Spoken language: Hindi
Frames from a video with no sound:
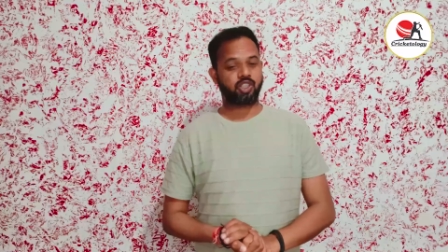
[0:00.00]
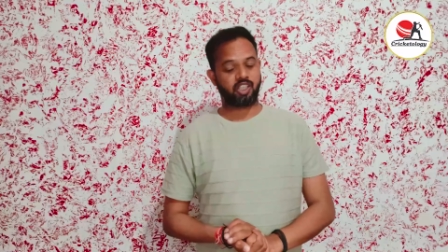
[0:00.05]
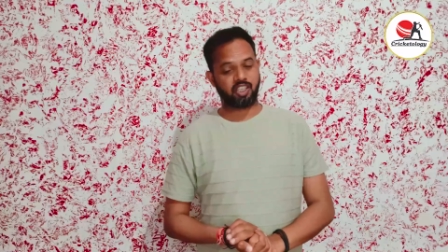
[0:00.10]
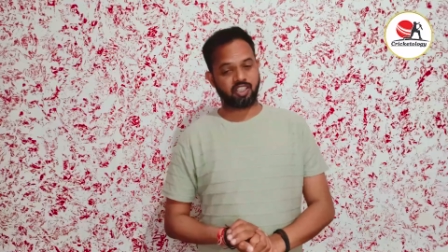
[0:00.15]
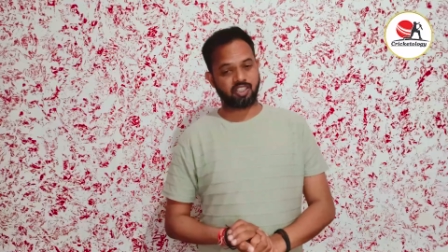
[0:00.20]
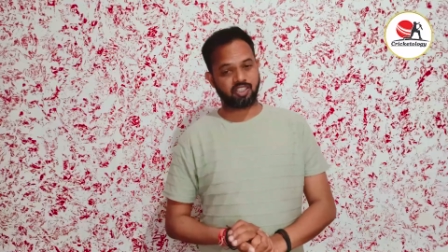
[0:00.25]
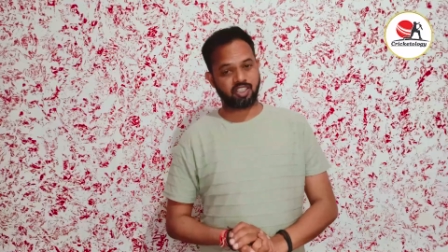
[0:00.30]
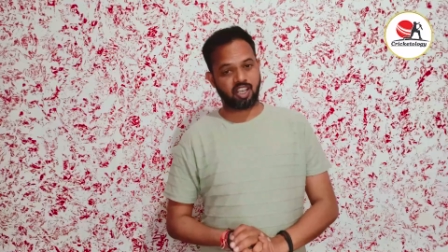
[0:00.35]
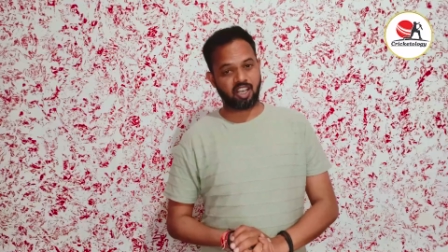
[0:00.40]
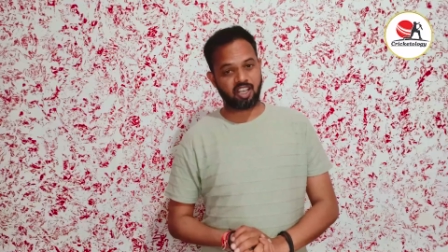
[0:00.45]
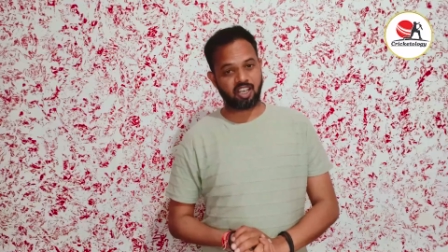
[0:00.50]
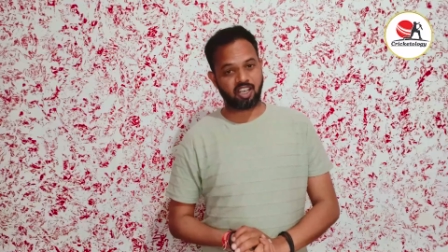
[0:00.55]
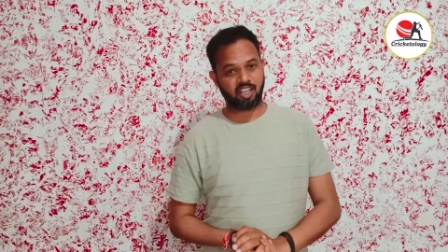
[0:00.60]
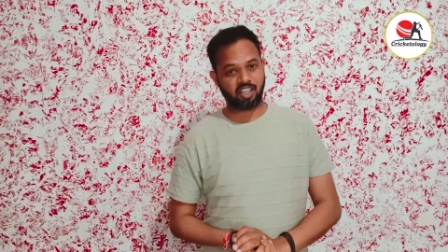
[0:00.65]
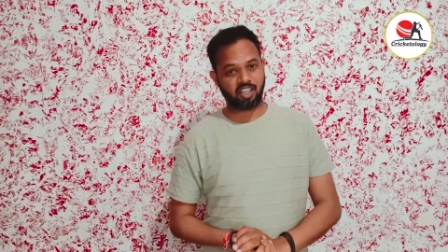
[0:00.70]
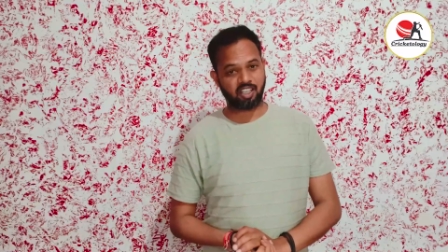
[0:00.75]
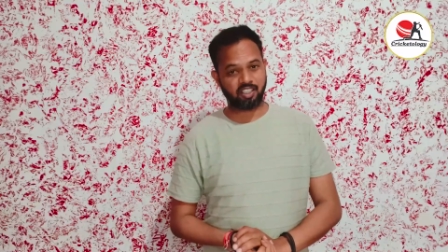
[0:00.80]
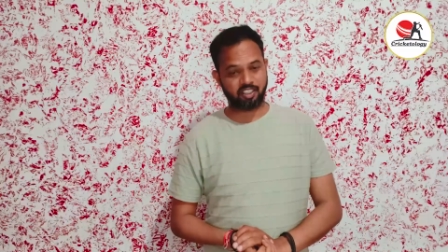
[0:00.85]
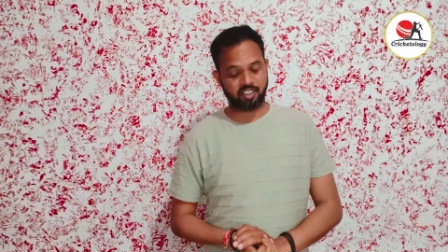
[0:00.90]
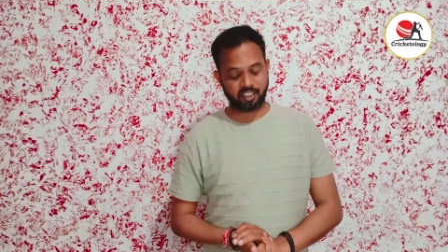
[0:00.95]
कैसा
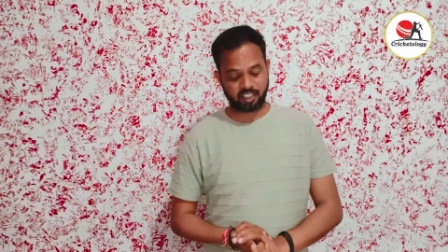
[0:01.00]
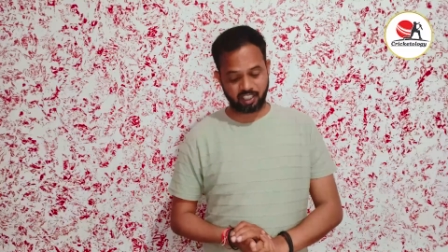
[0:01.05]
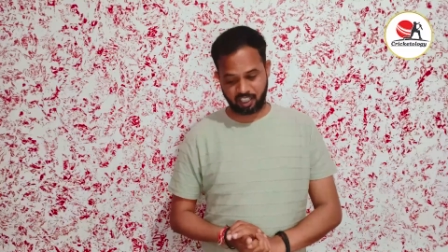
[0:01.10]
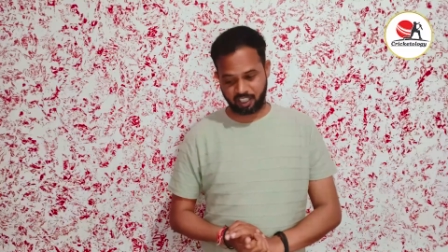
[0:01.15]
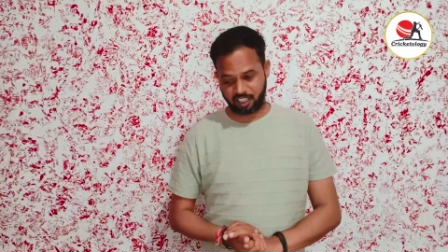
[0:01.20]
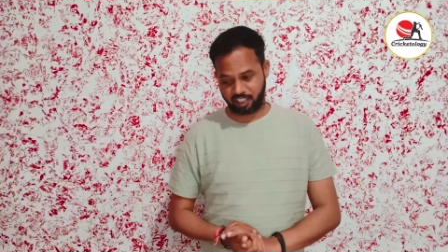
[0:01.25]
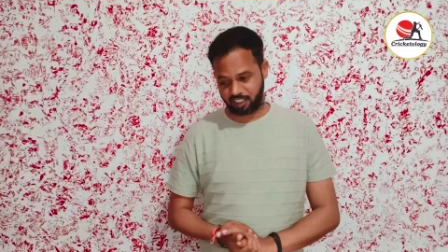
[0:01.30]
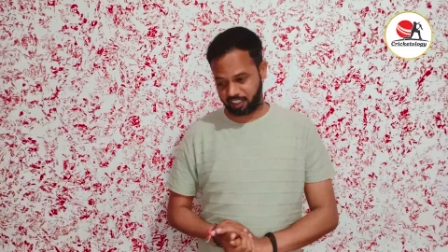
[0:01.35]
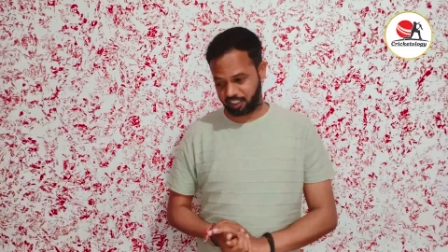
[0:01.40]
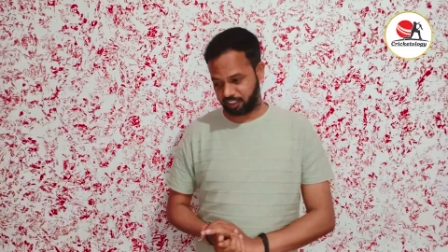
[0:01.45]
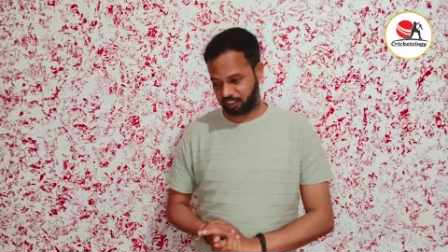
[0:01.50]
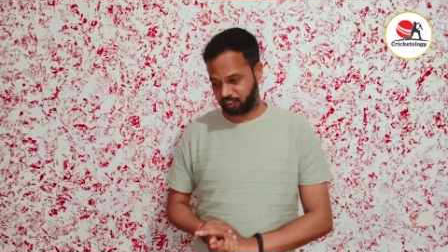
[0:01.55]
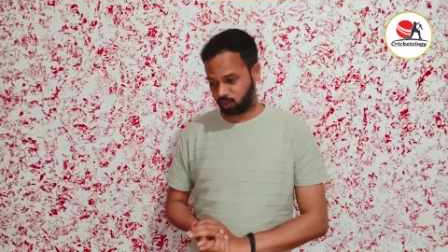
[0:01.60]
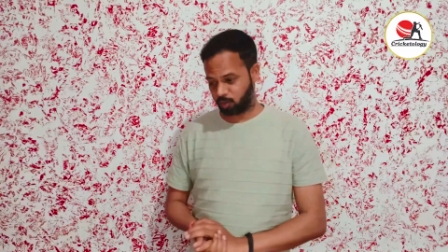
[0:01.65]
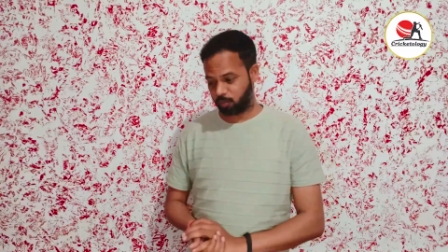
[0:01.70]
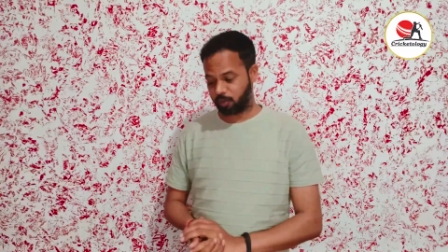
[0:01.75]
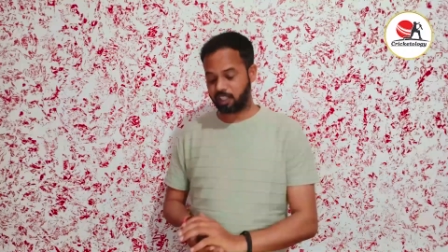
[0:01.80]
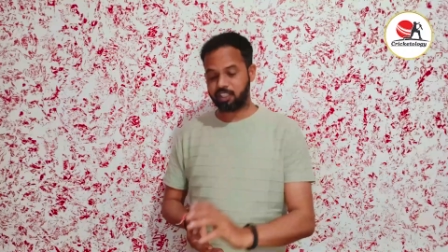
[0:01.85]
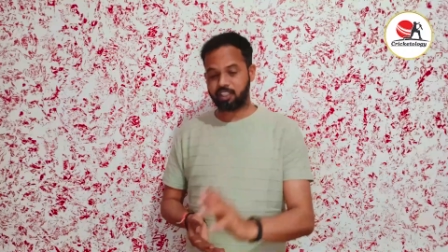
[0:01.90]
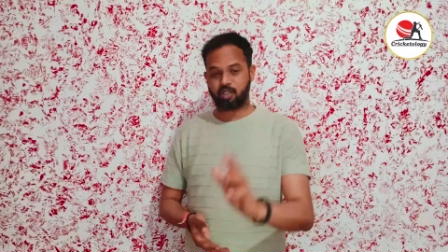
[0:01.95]
रंग दिखाई तो
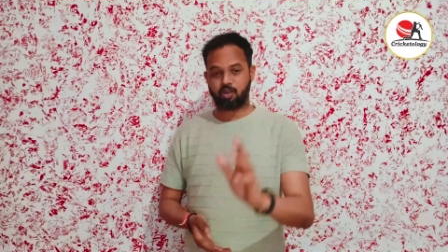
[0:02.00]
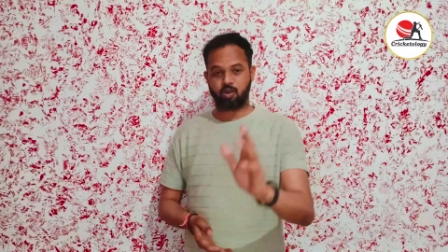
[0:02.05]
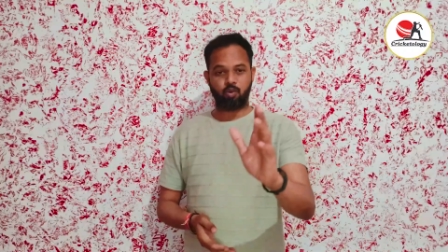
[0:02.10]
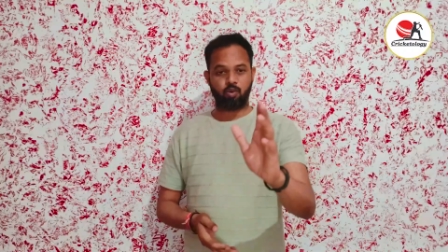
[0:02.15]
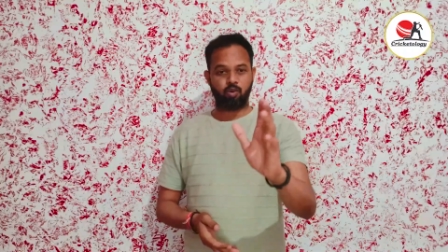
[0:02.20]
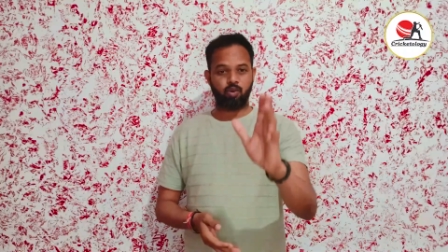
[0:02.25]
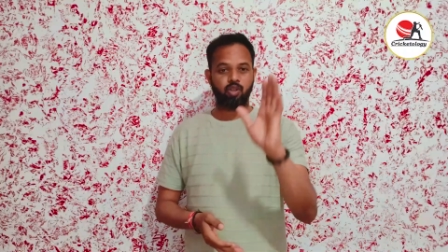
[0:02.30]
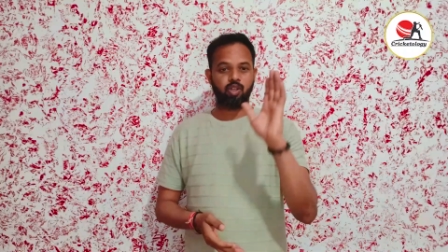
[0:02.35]
भाई देखो